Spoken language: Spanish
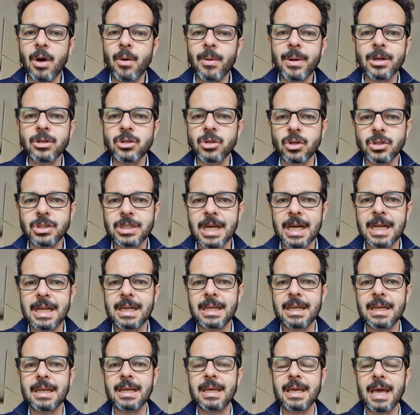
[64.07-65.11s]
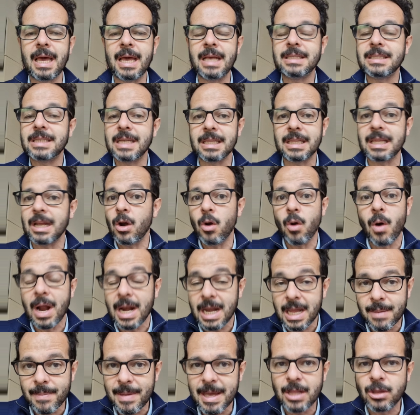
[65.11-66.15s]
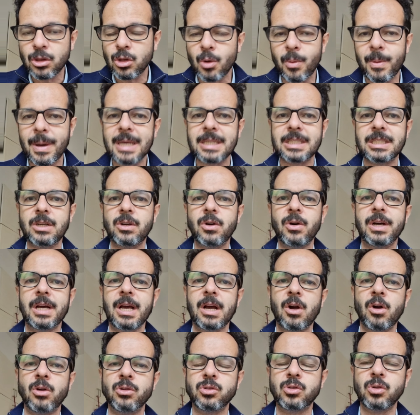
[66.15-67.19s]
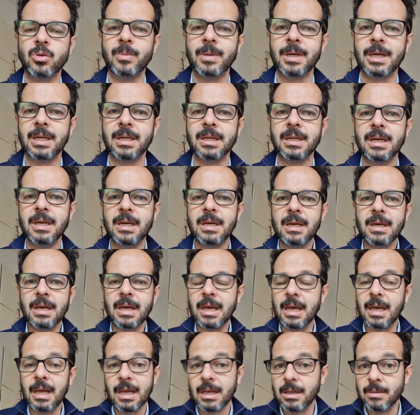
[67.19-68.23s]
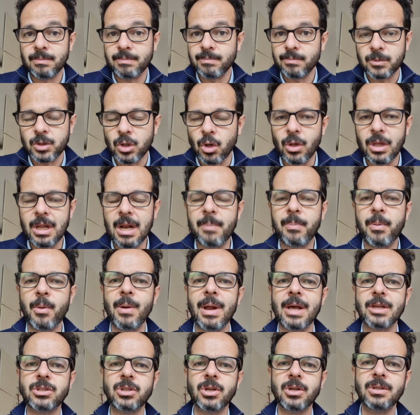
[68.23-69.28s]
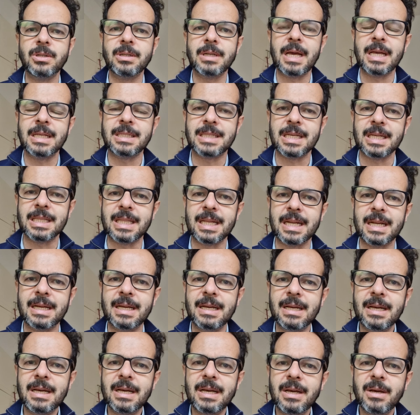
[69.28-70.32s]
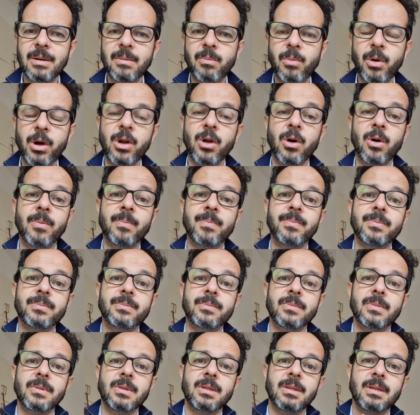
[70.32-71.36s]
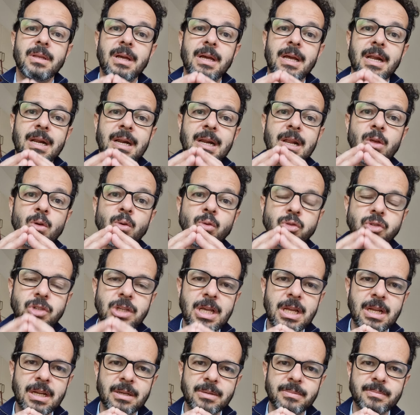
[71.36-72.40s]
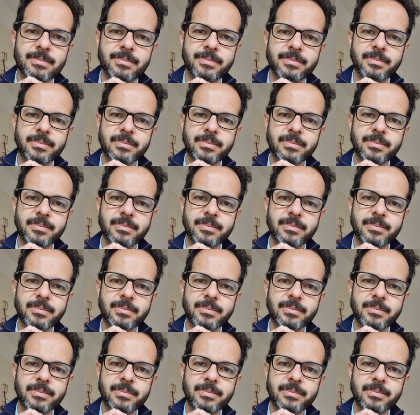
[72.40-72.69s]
la obra social, etc. los alimentos básicos que consumen eh, toda la población, etc. Bueno, reducir